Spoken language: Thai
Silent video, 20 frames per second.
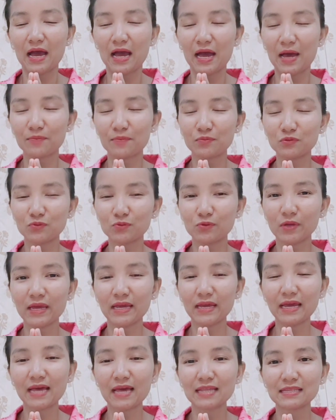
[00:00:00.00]
ขับชูแห่
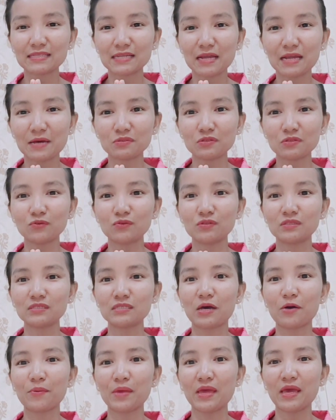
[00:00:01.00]
งการสนับสนุน
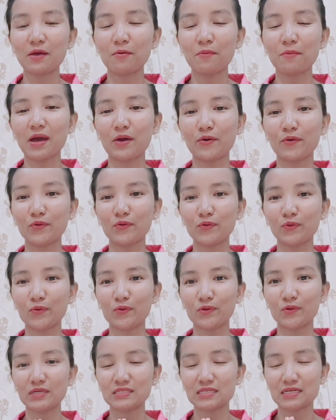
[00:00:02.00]
เาาแพรว่าคนโก
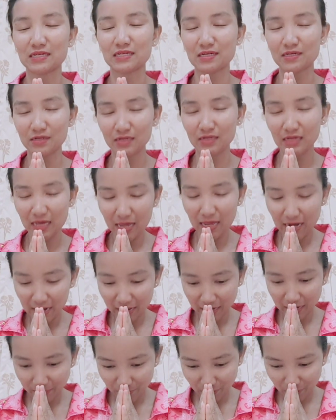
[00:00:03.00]
เด้อจ้าเด้อและ
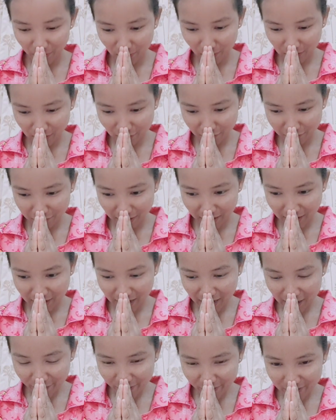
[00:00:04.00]
กับพี่น้องทั้งฟัง
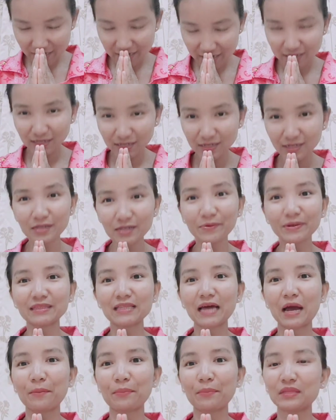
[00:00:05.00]
เล่าเด้อจ้าเด้อหรือว่า
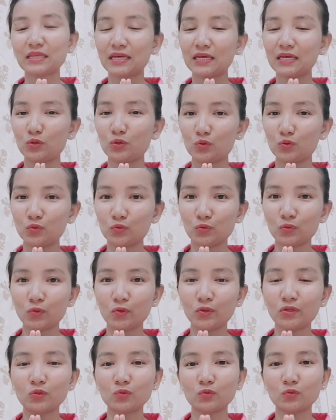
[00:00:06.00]
ต่างประเทศทุกๆ ค
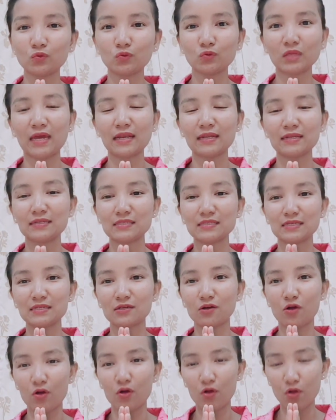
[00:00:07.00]
นทุก ๆท่านเด้อจ้าเด้อ
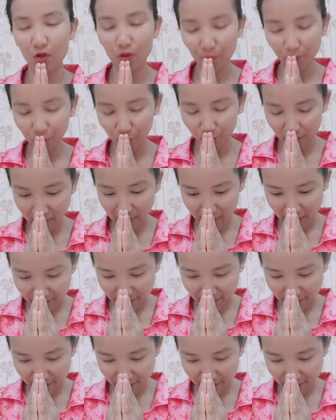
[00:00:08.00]
ขอขอบคุณหลาย